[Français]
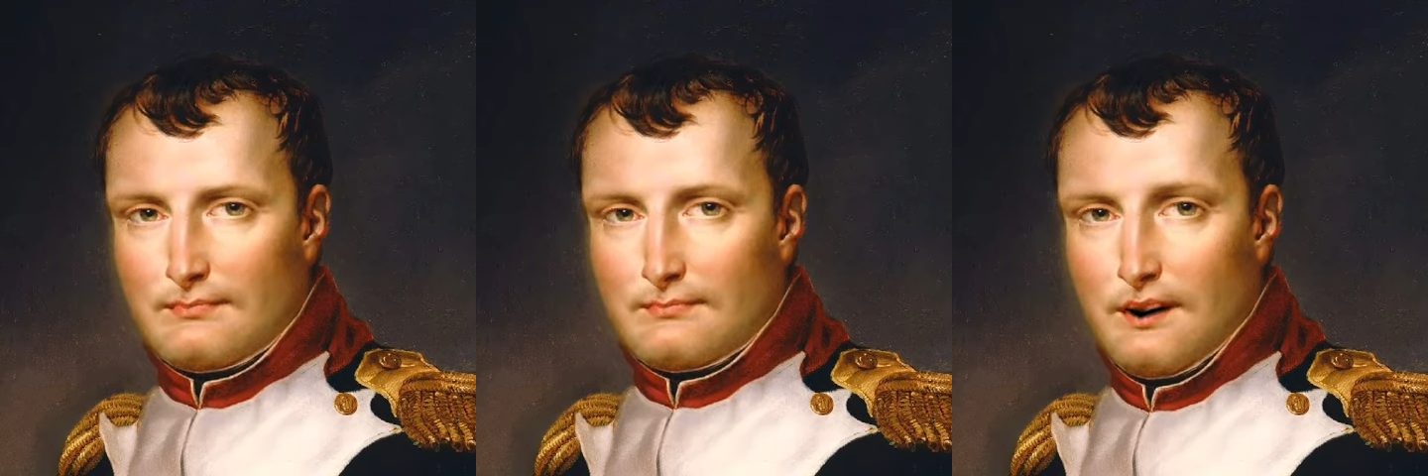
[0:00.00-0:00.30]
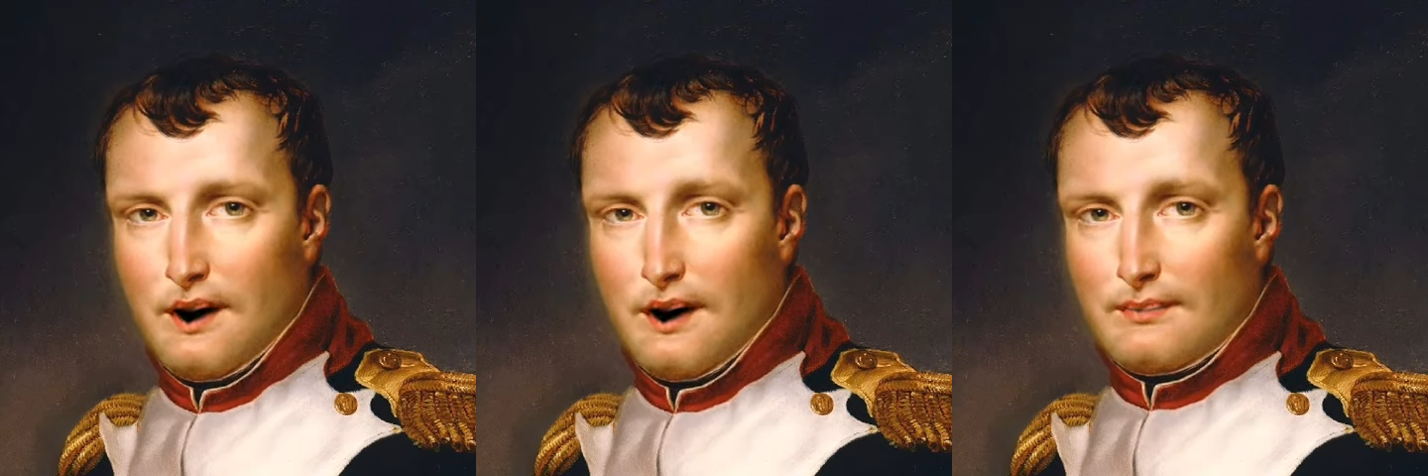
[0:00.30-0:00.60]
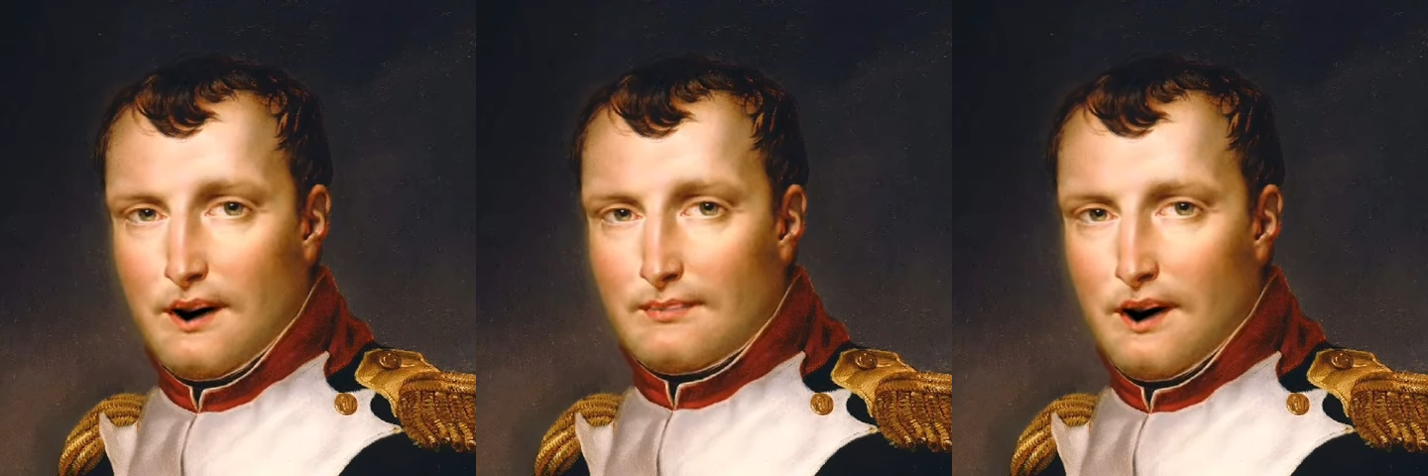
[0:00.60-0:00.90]
pendant la
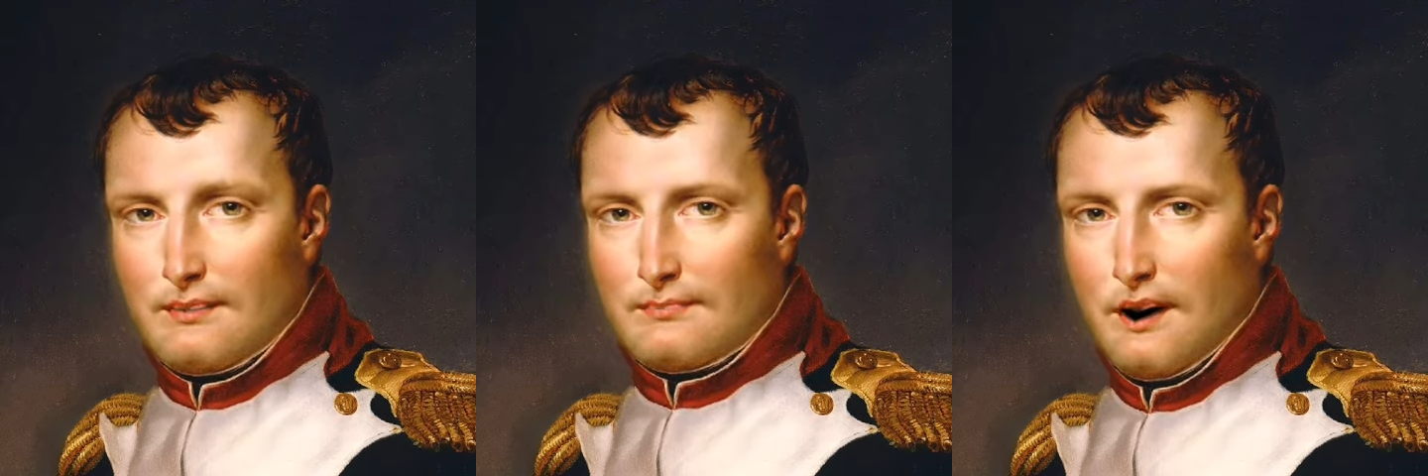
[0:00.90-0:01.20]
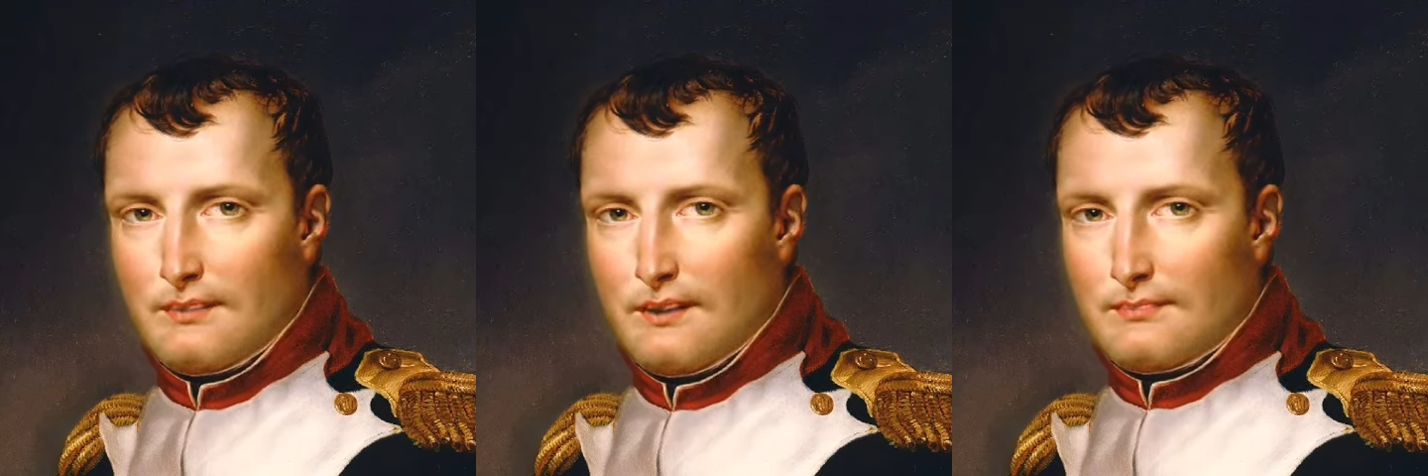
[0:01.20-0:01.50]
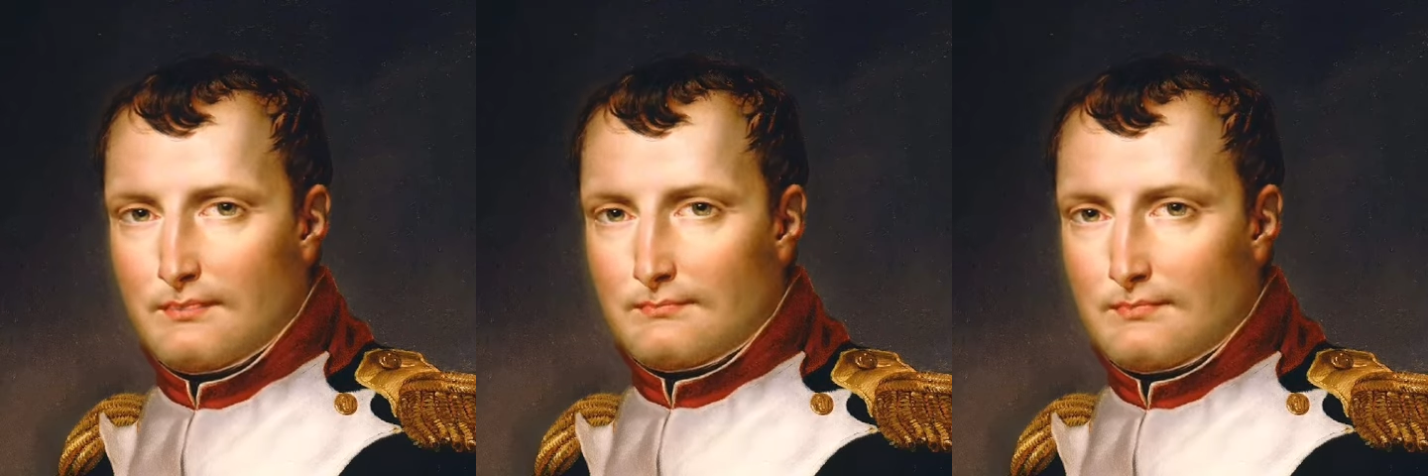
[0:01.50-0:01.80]
bataille de
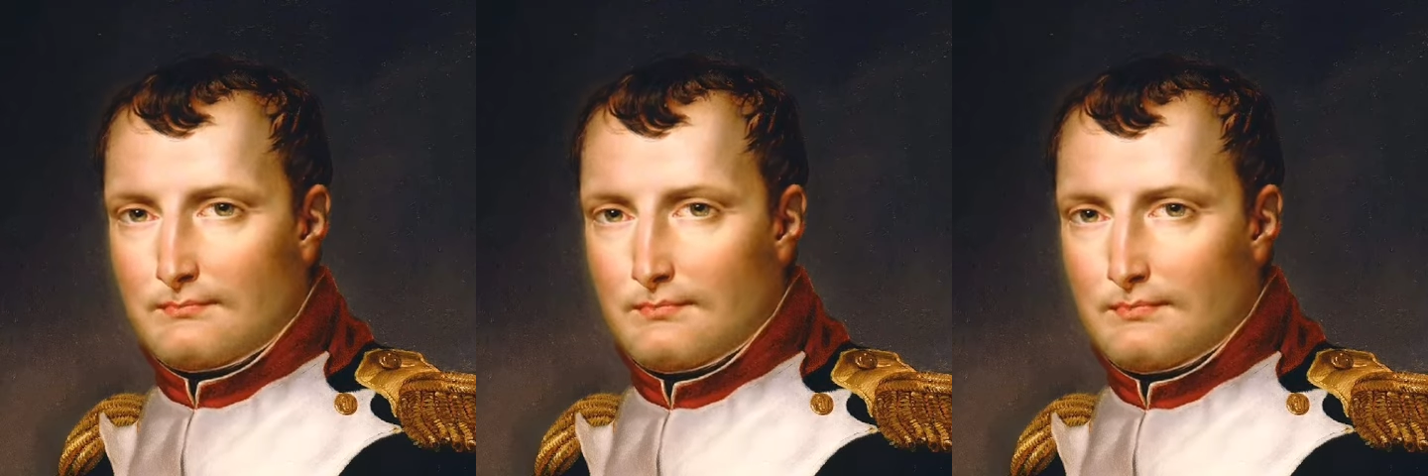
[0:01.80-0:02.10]
Waterloo en